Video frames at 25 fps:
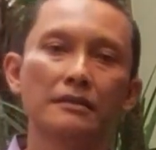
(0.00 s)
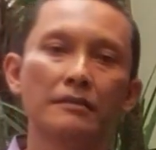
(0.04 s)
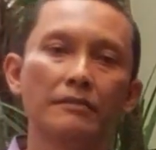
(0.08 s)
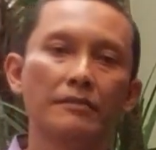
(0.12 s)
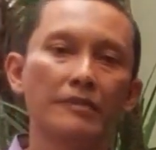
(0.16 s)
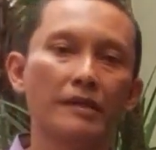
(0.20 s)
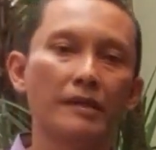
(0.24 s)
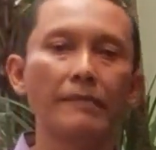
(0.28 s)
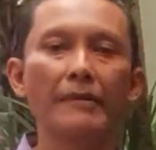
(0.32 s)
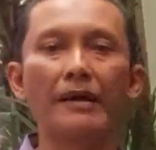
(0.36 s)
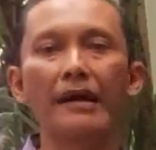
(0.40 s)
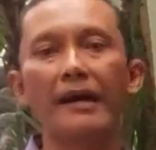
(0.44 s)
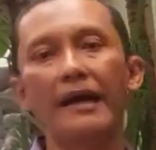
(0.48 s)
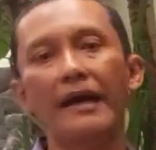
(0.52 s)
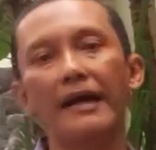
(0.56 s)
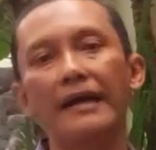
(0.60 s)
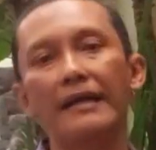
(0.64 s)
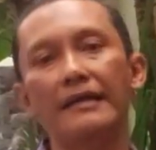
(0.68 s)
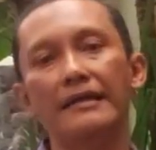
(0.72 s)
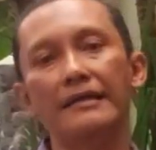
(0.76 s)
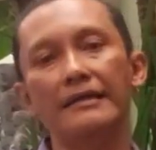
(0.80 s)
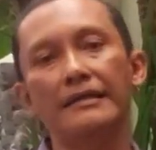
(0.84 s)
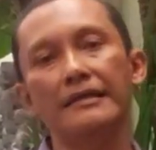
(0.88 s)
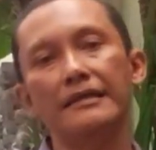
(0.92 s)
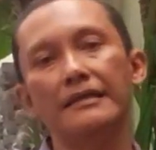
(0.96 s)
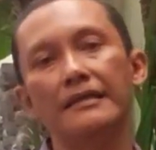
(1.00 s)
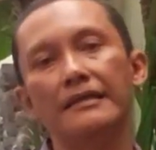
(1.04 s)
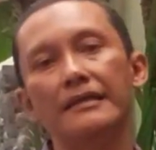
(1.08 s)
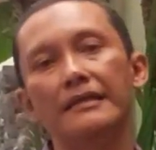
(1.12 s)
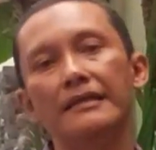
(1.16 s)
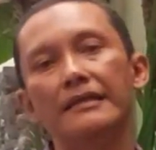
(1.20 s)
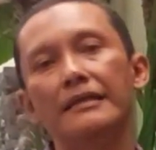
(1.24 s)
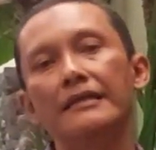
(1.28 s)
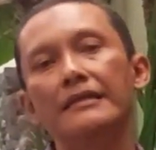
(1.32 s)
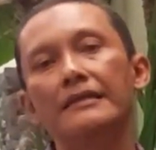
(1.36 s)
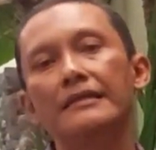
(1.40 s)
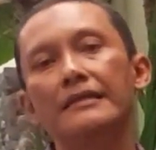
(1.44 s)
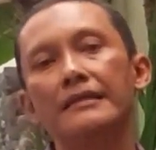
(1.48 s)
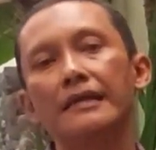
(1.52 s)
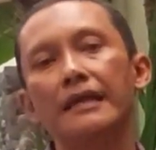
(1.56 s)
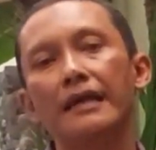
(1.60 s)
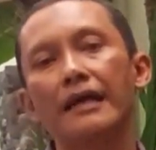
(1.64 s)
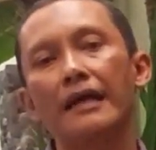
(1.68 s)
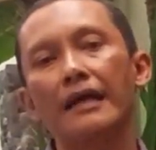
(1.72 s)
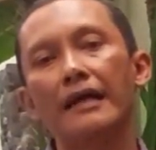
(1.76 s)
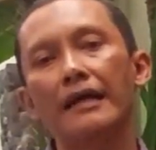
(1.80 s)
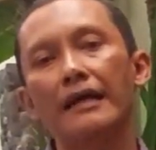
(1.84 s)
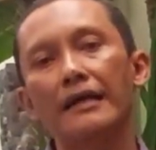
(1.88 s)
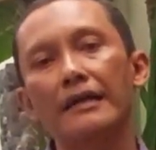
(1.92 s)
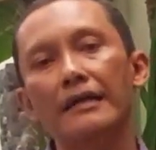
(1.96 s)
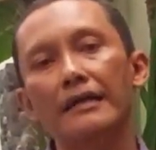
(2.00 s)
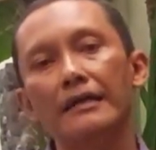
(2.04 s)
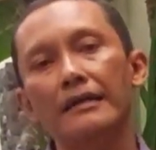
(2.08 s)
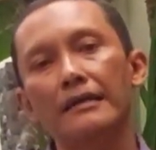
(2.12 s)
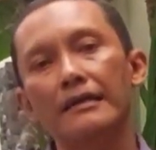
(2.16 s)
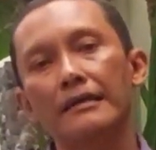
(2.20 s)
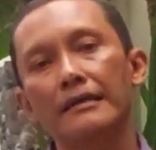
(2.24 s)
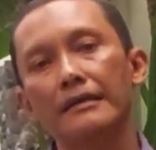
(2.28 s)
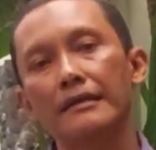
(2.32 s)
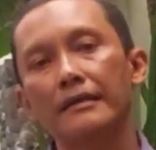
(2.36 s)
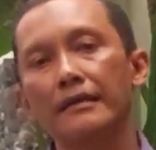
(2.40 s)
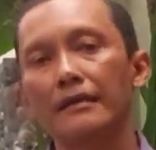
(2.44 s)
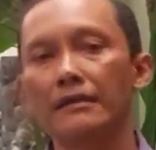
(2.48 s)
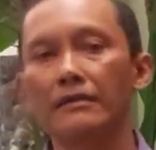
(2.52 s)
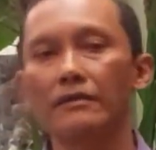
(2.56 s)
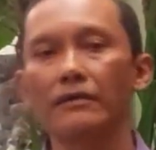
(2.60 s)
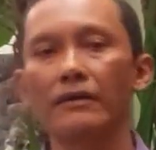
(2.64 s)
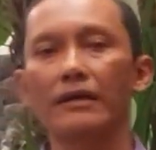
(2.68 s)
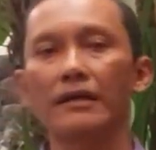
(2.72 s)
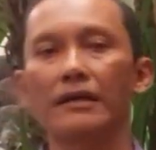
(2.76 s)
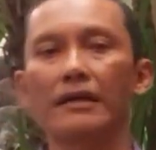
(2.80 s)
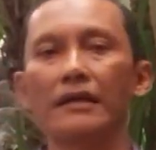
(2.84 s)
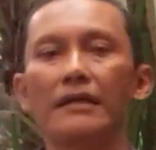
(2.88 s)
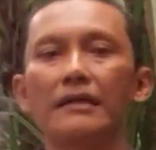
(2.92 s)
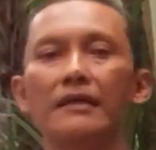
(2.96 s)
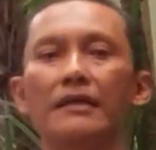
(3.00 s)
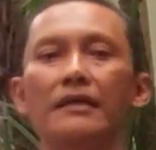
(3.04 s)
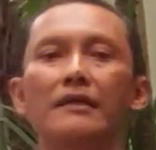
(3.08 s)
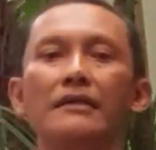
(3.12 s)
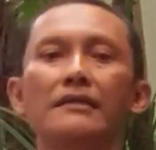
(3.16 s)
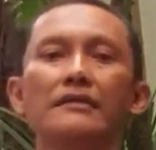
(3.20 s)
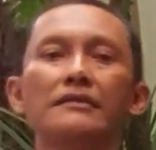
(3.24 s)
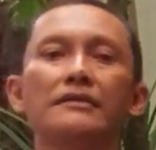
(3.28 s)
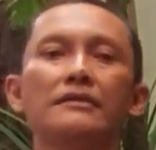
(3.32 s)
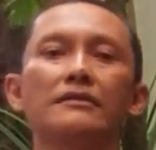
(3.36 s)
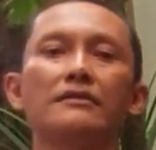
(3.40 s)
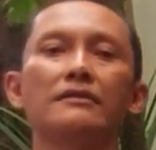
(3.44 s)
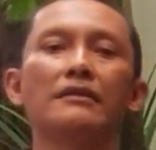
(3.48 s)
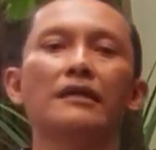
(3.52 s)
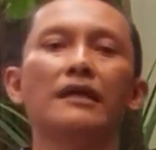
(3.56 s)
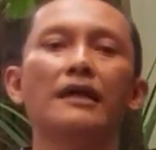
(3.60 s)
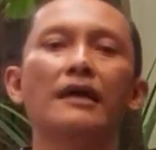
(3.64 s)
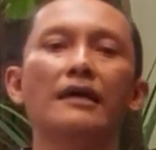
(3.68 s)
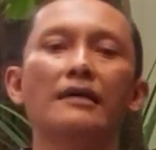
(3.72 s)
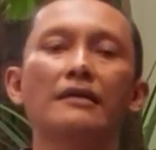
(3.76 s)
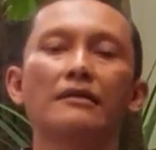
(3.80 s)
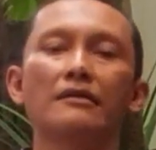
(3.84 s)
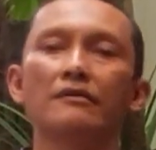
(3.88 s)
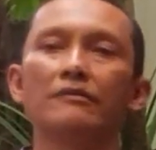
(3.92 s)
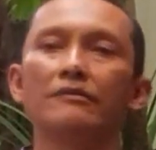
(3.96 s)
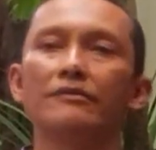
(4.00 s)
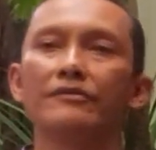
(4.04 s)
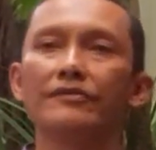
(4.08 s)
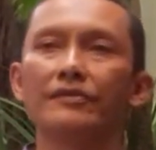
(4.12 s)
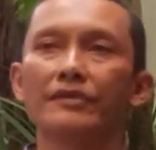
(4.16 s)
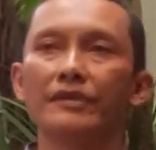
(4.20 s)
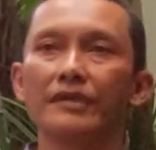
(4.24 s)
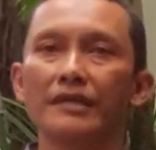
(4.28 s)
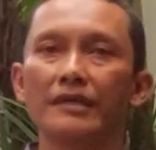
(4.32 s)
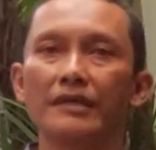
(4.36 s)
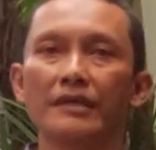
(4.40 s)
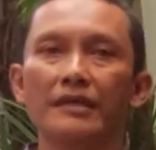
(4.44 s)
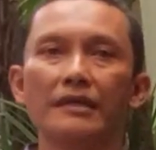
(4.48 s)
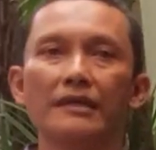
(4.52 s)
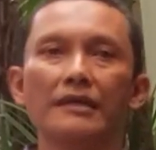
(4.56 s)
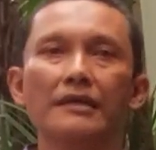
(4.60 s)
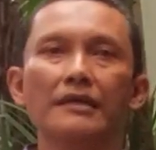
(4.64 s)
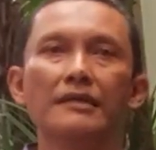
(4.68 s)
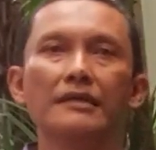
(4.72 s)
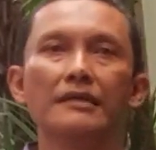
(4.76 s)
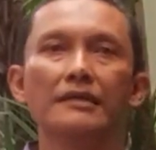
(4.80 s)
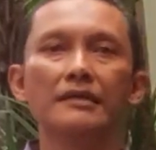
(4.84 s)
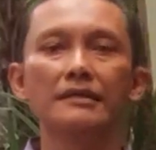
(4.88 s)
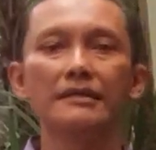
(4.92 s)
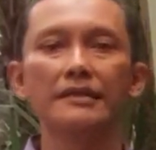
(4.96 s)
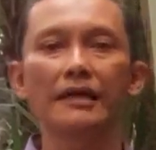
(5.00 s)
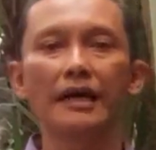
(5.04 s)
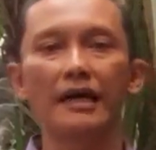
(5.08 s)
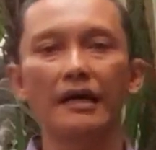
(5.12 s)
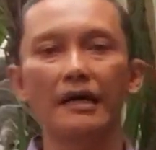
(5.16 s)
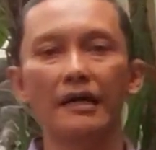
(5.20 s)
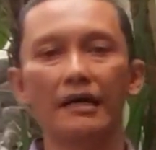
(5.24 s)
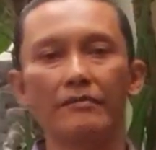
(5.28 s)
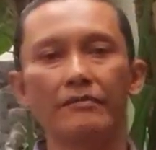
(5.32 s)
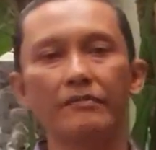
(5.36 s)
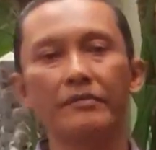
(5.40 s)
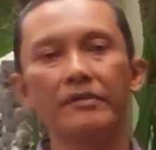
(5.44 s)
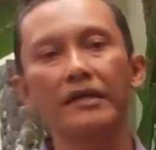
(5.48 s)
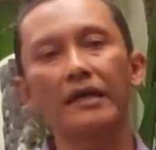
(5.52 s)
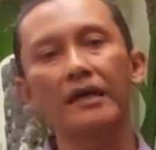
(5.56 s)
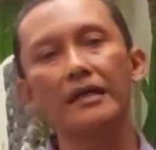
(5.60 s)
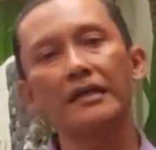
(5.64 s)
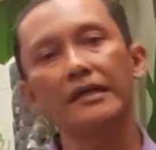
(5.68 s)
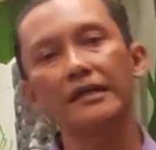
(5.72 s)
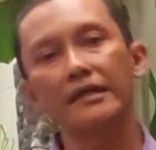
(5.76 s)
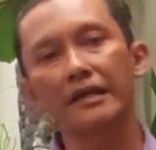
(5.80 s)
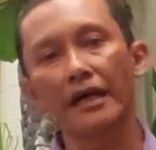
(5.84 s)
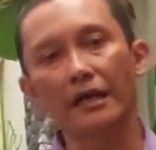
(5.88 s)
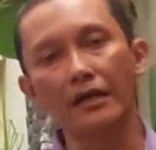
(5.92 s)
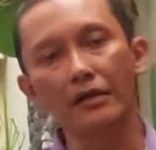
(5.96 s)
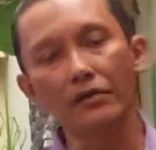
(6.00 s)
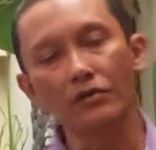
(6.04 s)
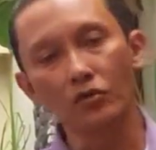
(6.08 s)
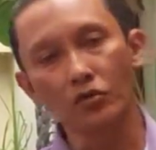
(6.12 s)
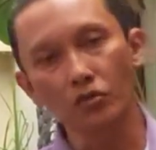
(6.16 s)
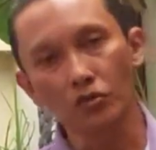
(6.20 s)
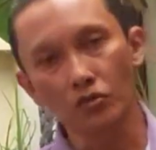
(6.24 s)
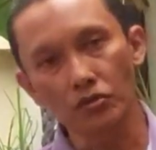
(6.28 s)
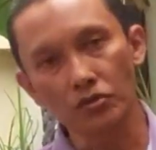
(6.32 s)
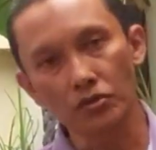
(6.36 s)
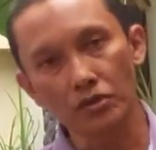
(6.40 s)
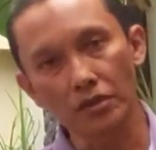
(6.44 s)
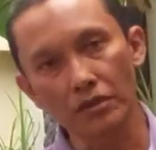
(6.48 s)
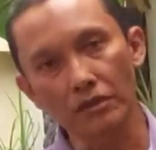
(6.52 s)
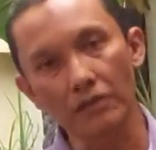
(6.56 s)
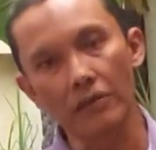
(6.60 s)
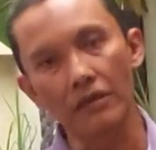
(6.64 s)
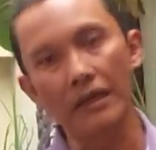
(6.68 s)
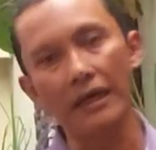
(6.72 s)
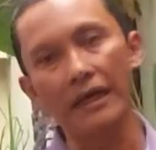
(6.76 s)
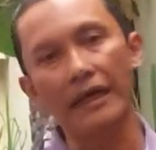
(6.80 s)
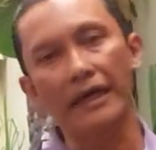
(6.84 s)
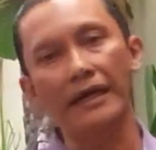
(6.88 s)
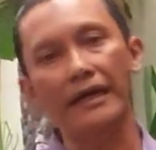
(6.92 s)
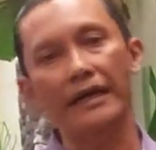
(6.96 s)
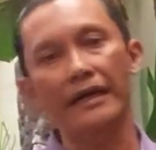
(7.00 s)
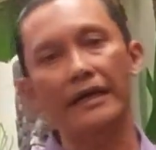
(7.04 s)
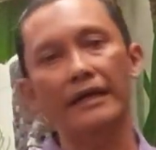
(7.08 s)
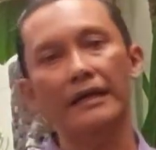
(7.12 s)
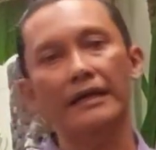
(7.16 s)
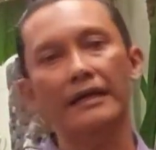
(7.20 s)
berapa kali dia akan dikeluarkan dari sekolah atau mungkin dianggap dia tidak lulus sekolah